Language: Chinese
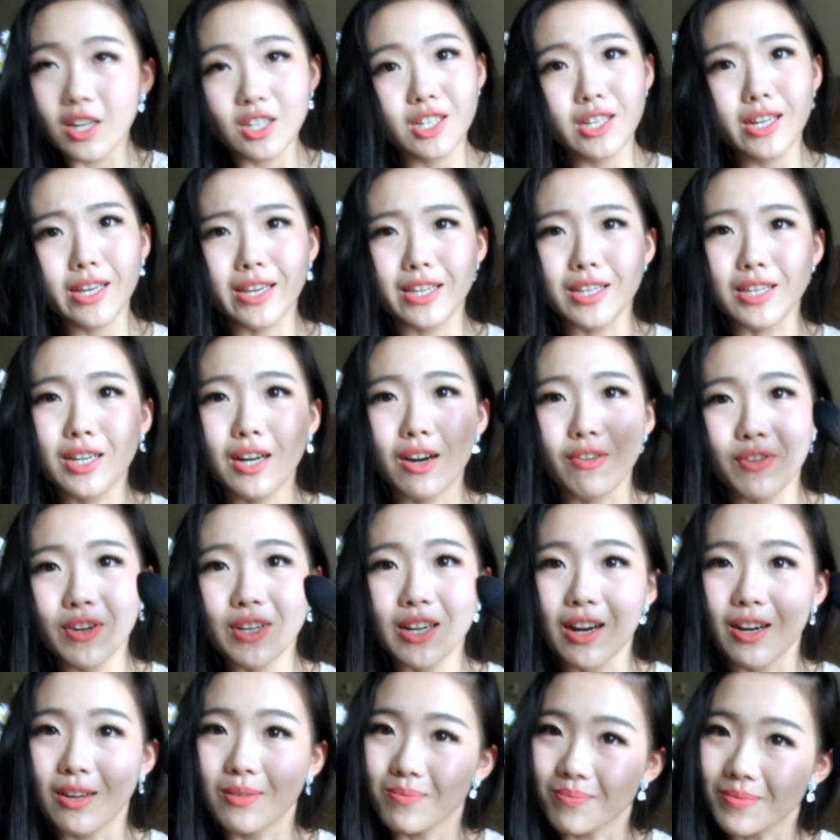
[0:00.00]
之类的，一个非
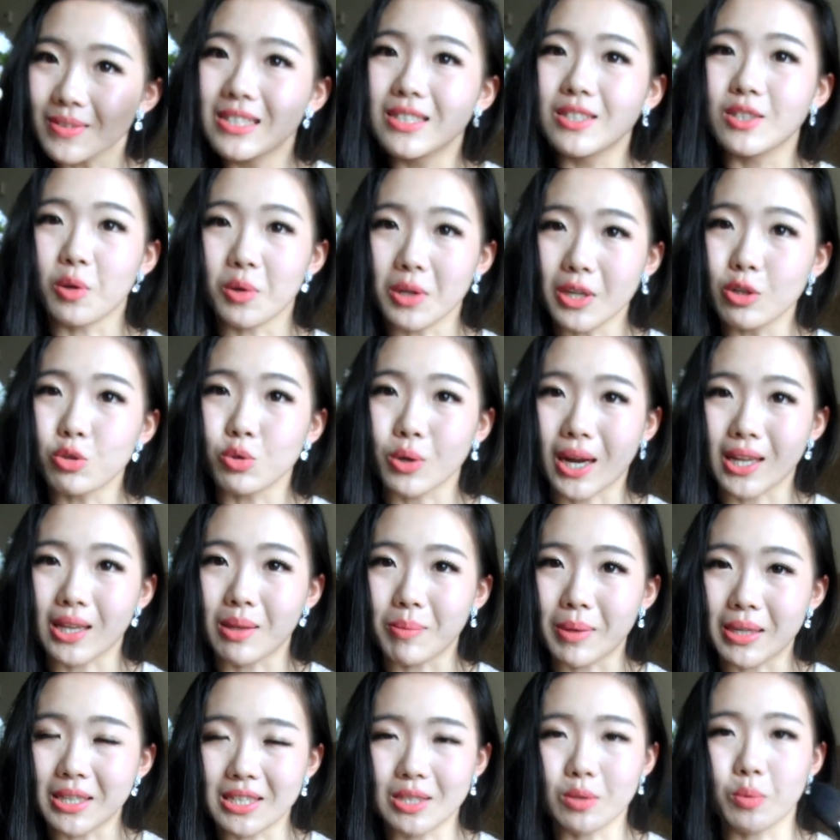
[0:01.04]
常有艺术感的
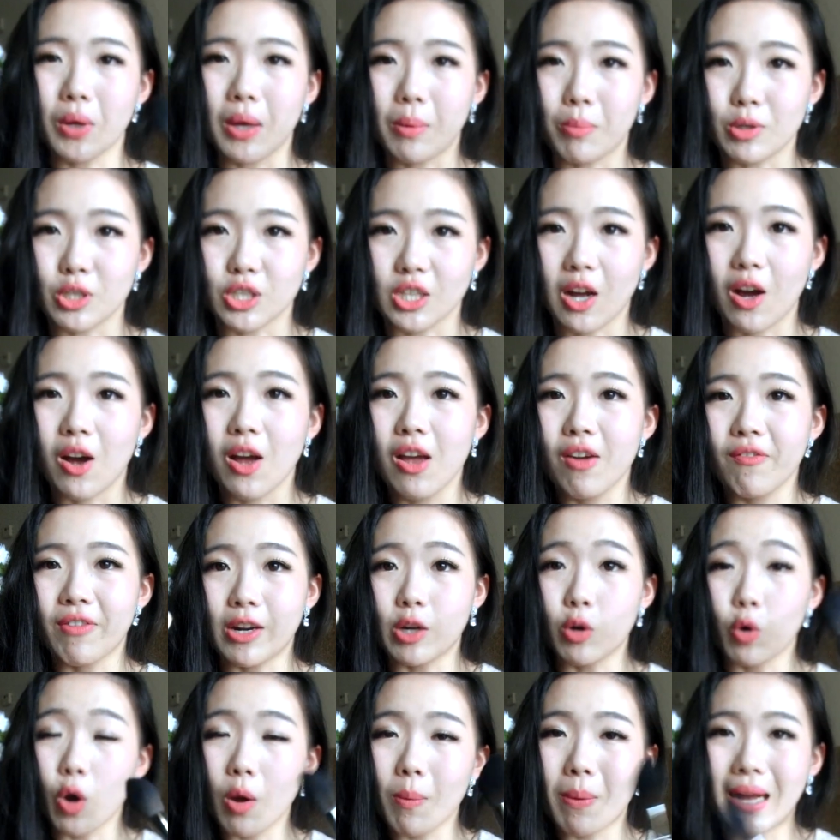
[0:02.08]
名字，我也不知道，反
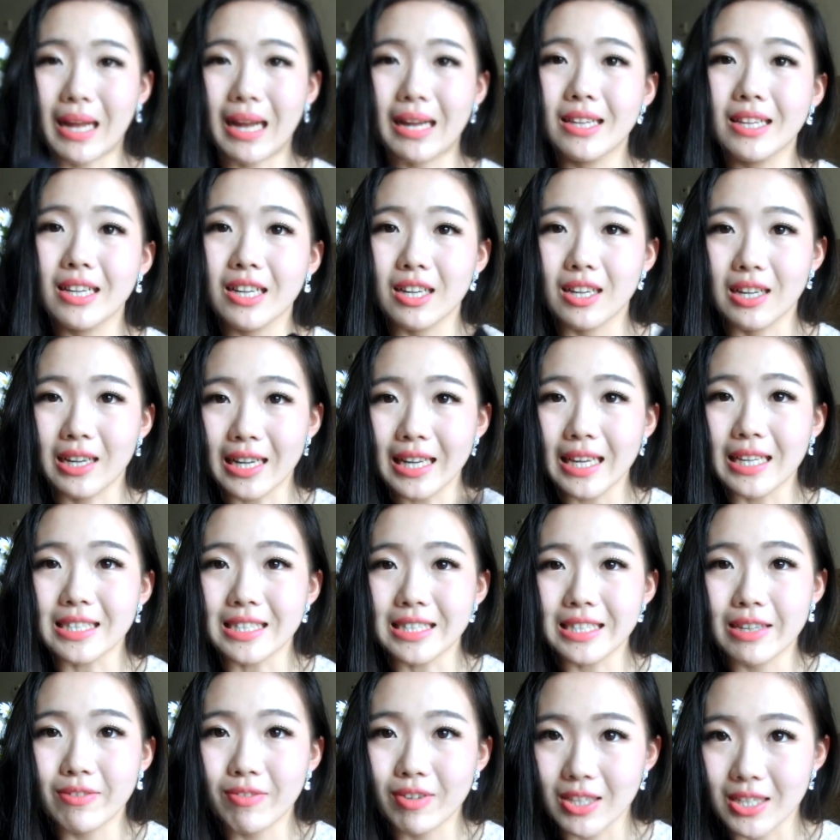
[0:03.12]
正我会把它那个链
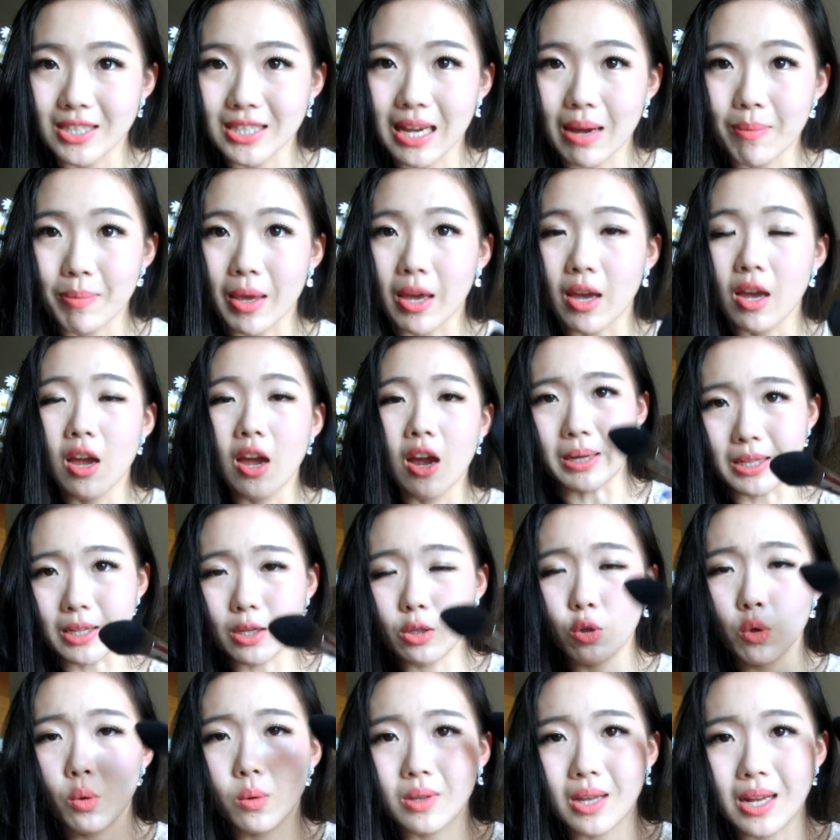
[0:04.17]
接放在下面。每天
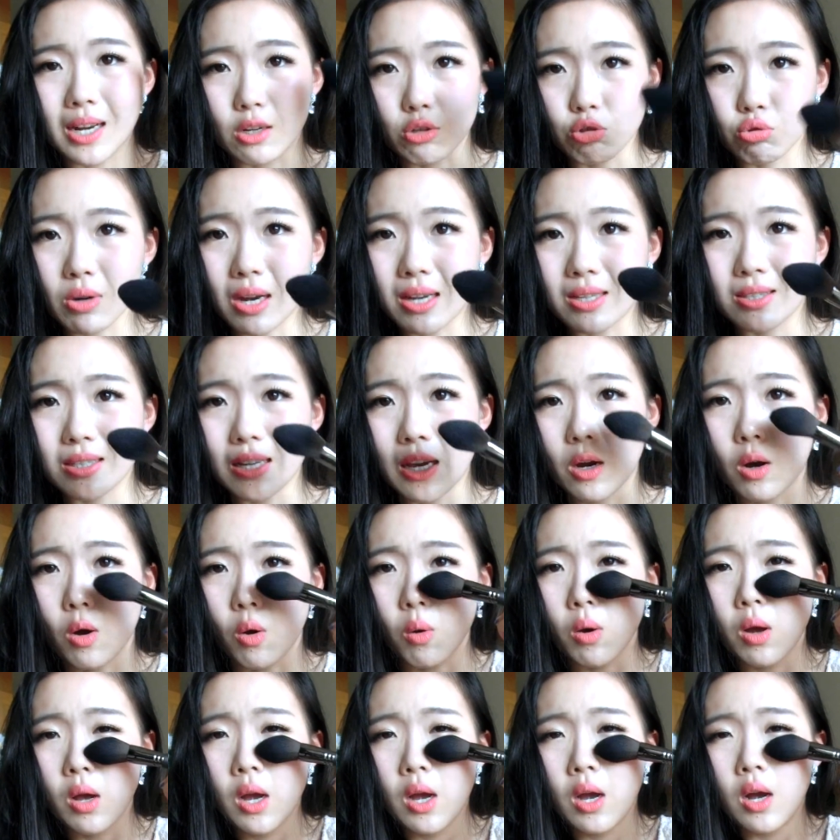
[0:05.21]
都用它来刷腮红，
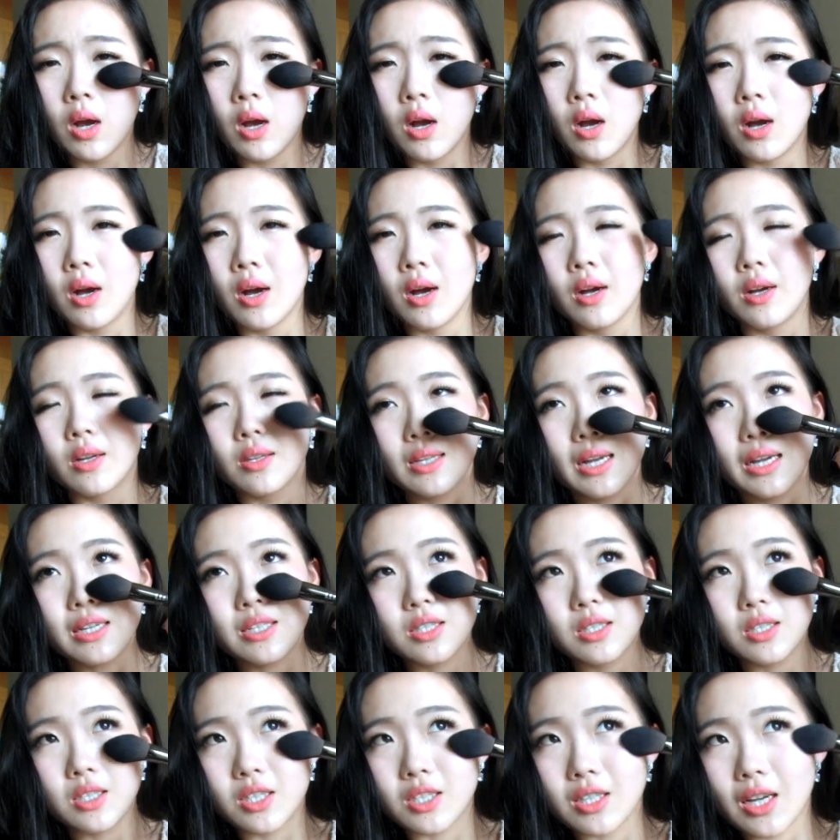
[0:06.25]
它
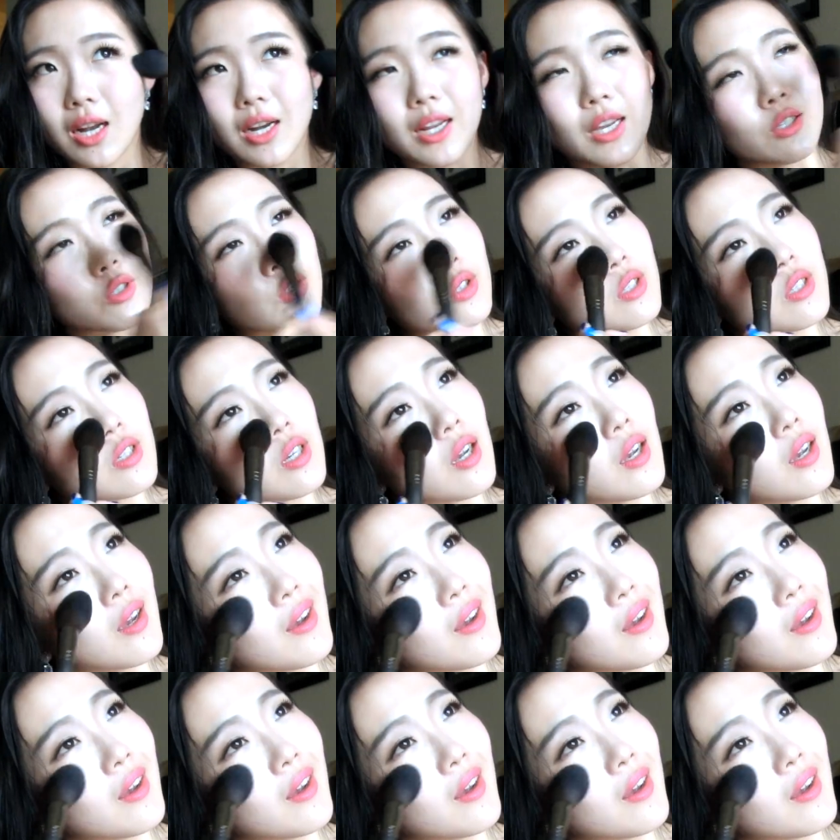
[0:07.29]
真的上脸就是